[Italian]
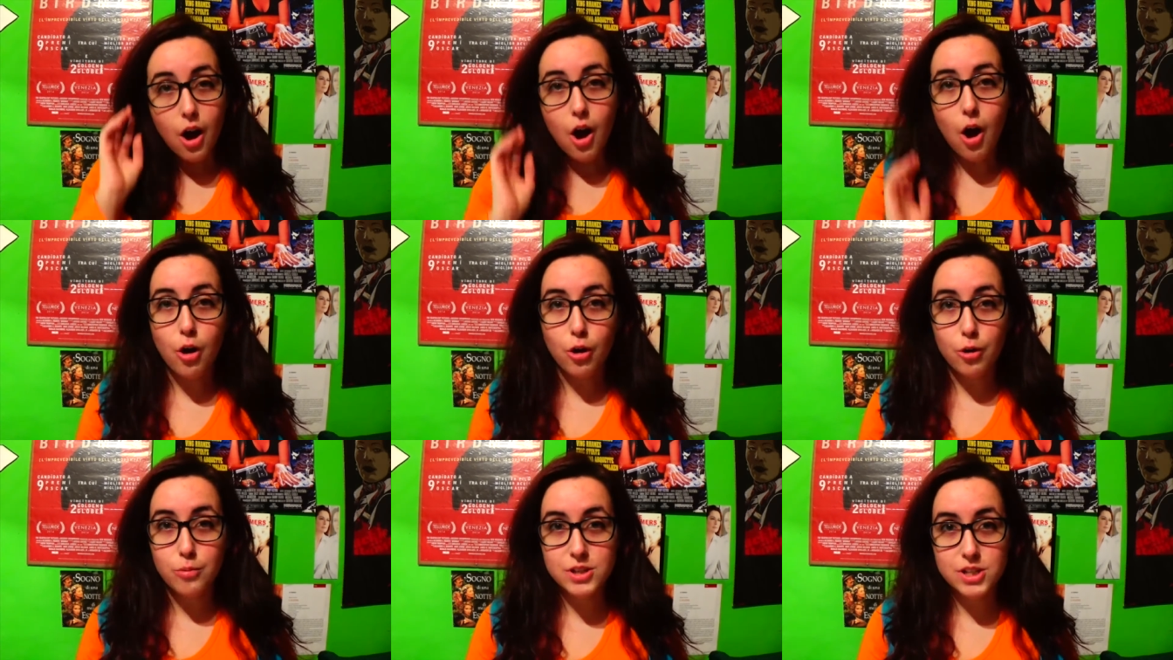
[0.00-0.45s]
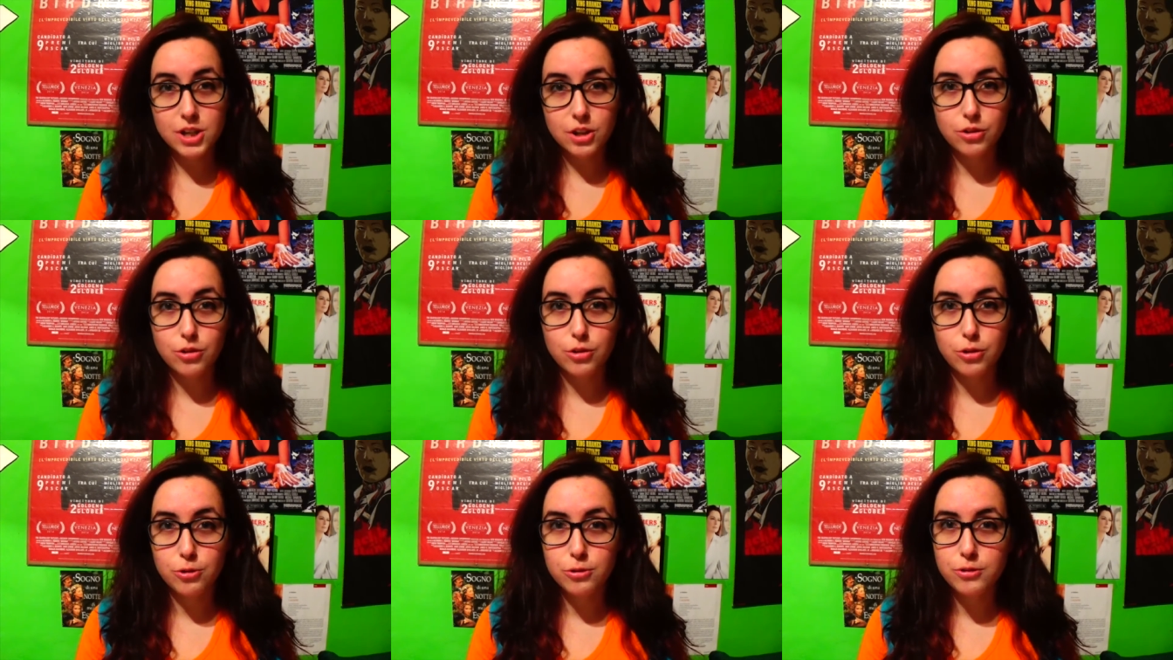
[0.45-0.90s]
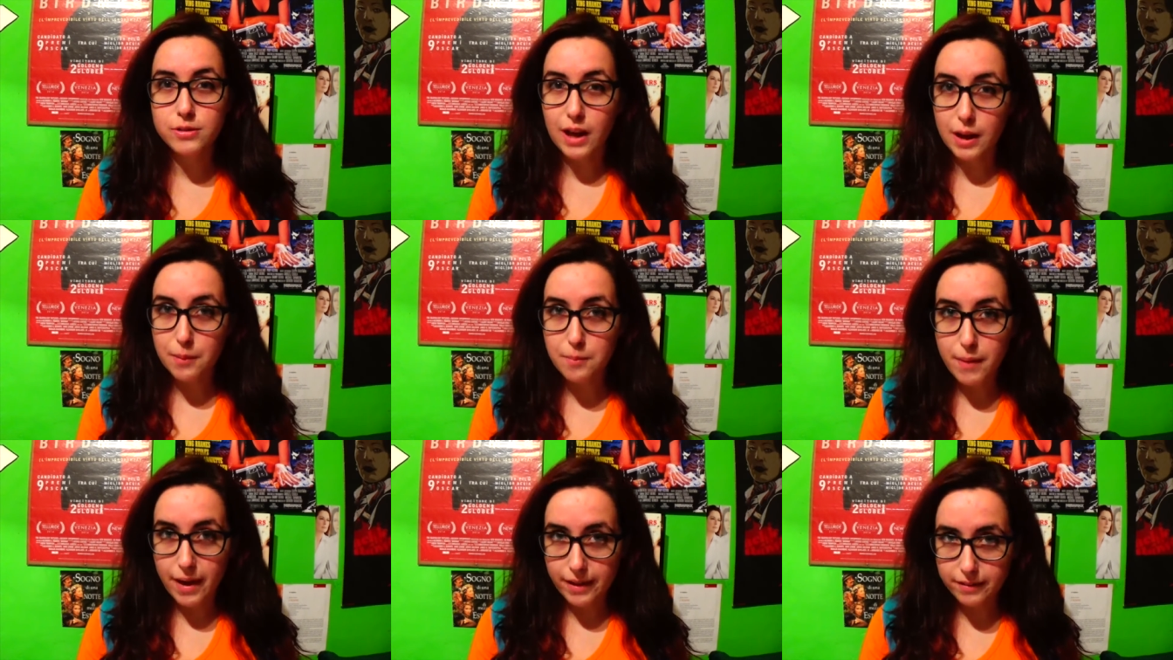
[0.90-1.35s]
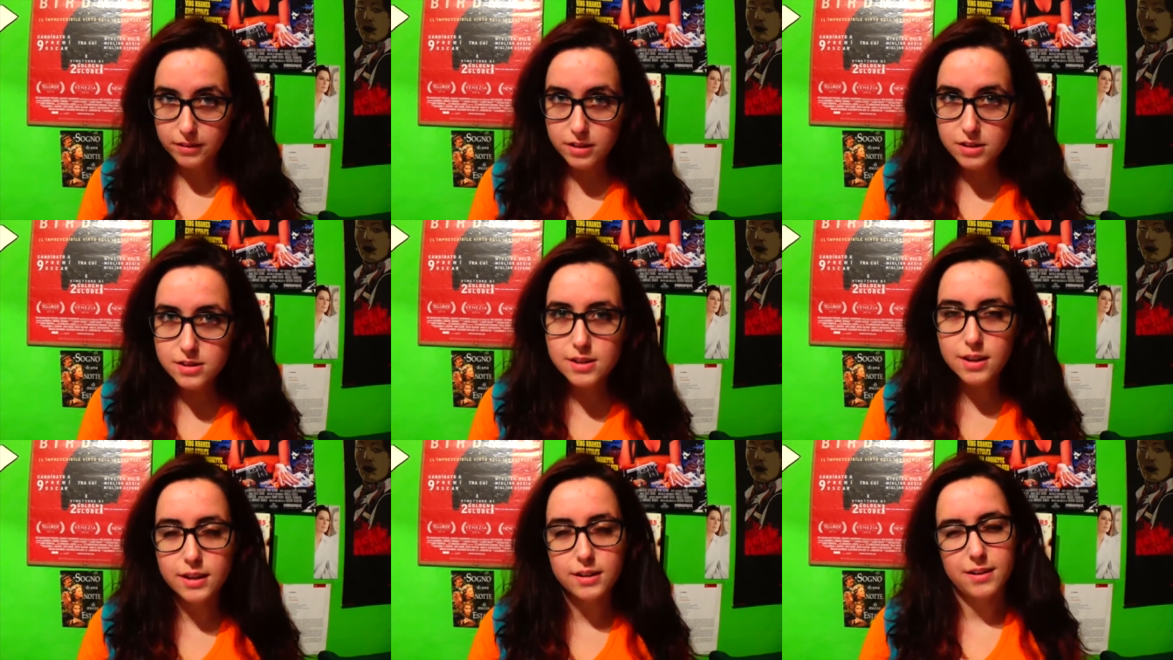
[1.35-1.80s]
Ho cominciato con Time
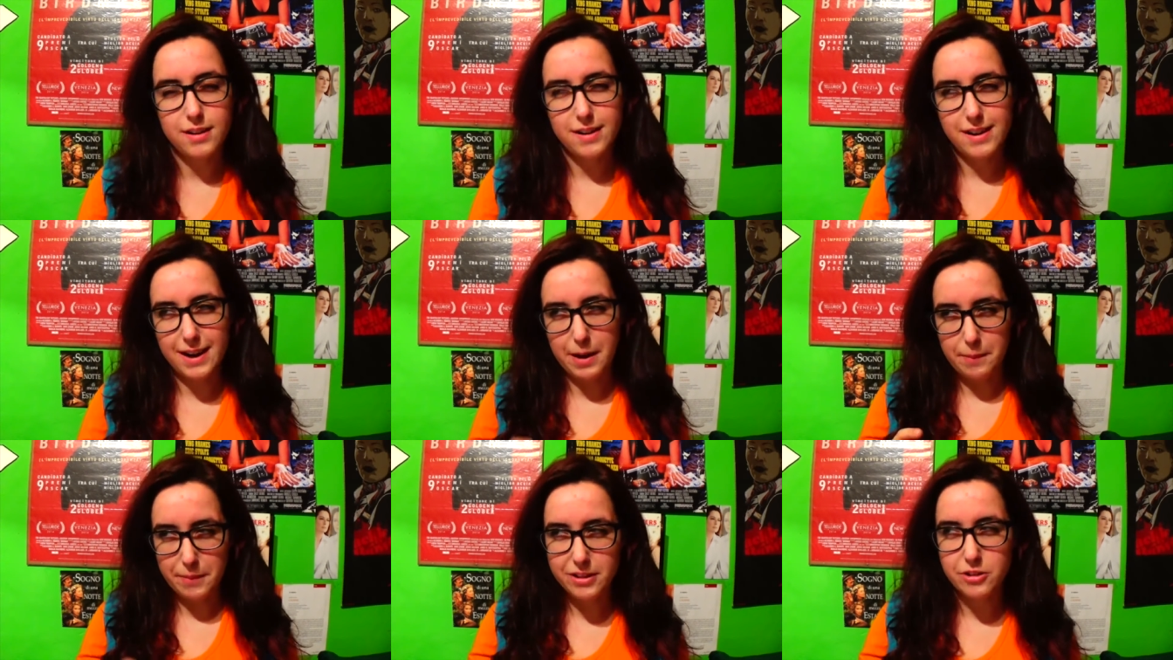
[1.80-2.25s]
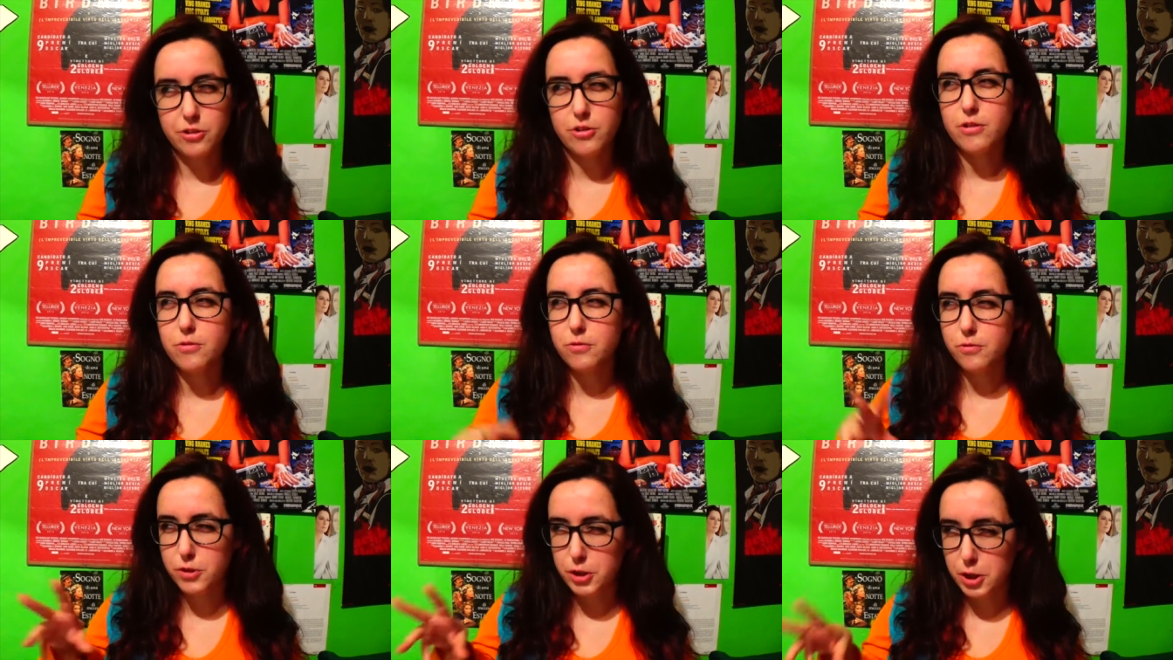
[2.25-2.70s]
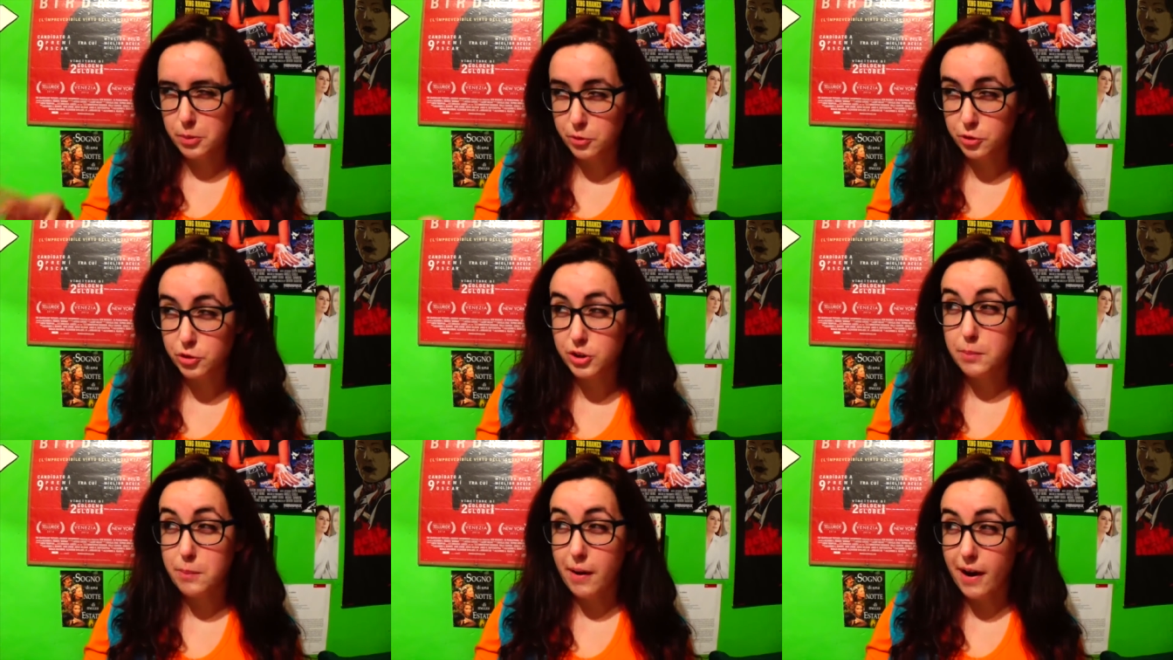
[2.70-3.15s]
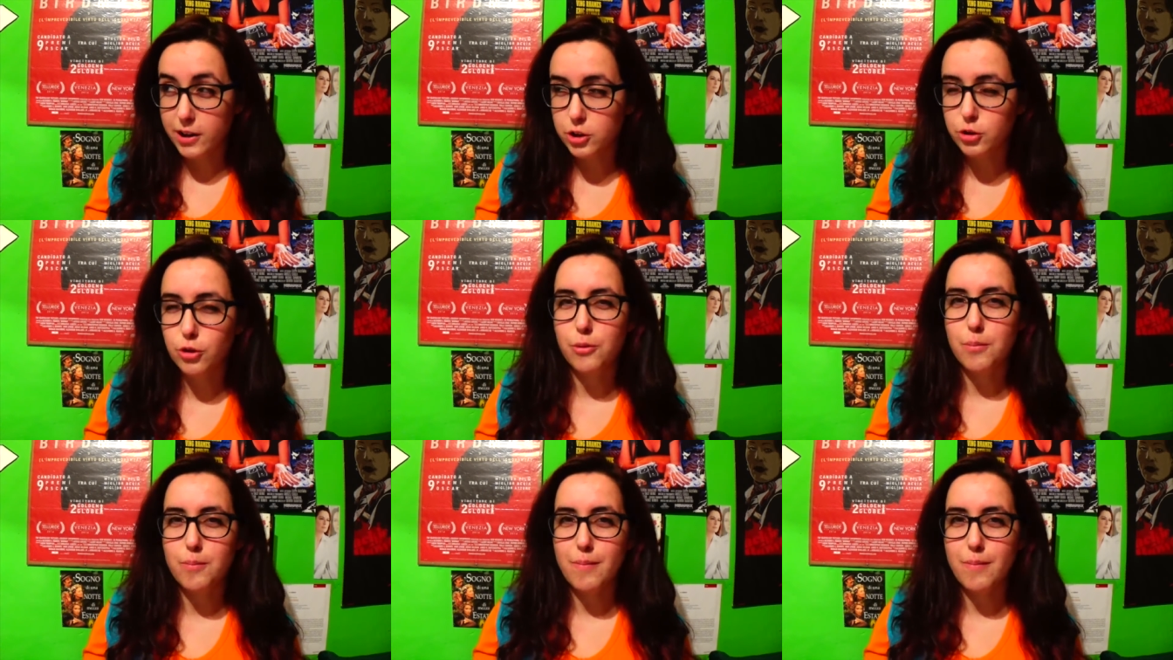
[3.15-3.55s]
Bandits, che tecnicamente non è un film dei Monty Python,